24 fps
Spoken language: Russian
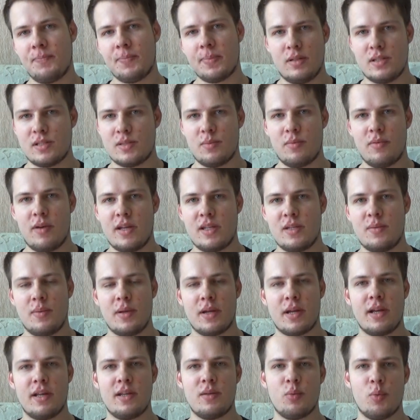Не забывайте
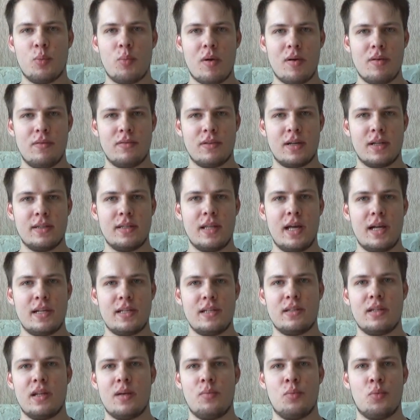переходить в Павле
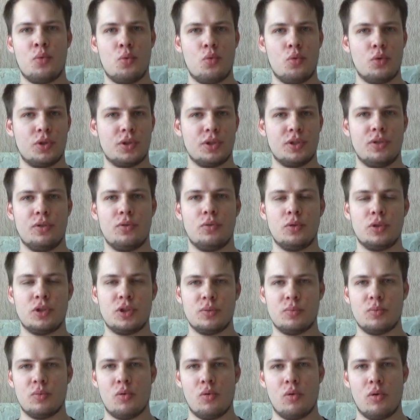ВКонтакте, там очень и
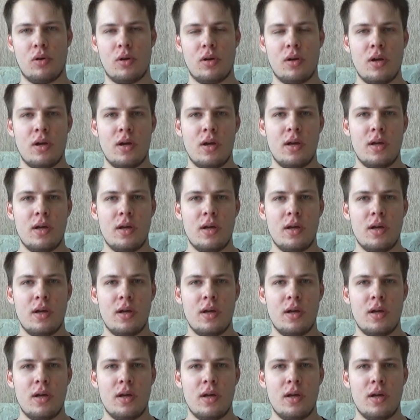очень много